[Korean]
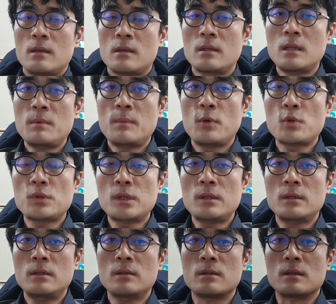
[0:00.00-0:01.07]
현재
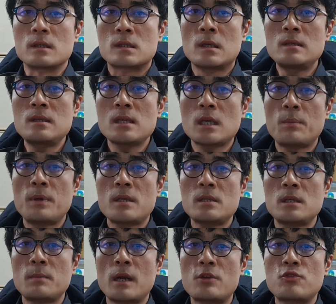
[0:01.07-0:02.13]
미포조선은 전 세계
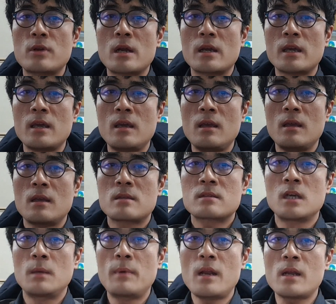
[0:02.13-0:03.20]
PC선 발주량의
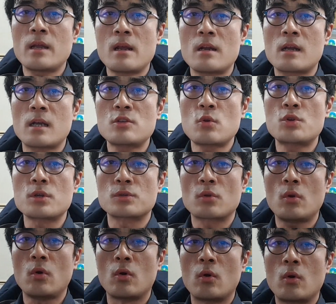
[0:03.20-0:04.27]
절반가량을 가져올
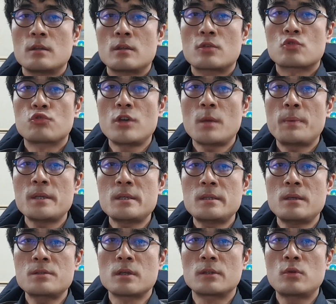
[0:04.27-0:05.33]
정도로 중형
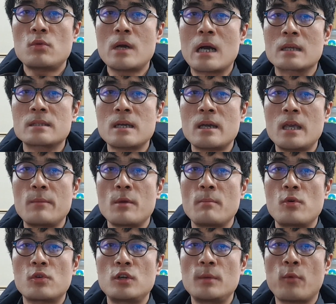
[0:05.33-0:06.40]
PC선 전통 강자의
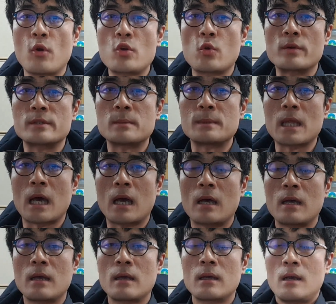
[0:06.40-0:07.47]
면모를 보이고 있습니다.
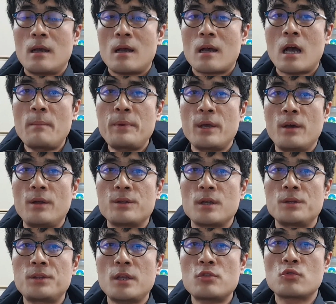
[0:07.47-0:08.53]
한편
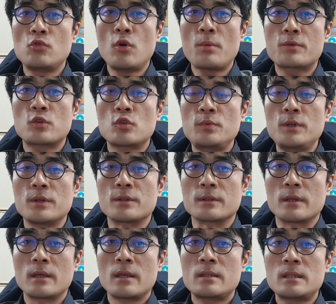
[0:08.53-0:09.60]
현대중공업그룹은
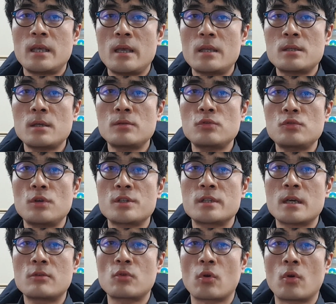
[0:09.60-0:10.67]
새해 첫 수주를
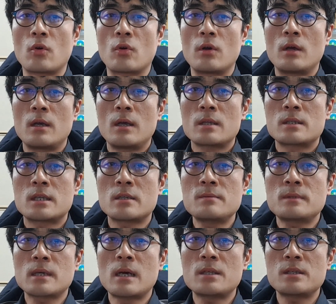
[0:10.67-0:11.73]
시작으로
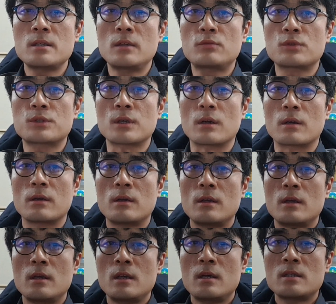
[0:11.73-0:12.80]
지금까지 1 2척
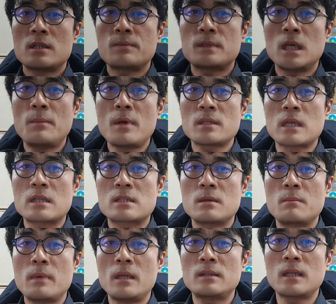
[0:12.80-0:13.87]
13억
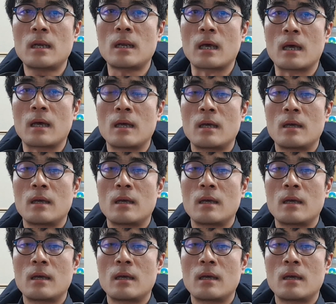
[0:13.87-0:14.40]
4천만 달러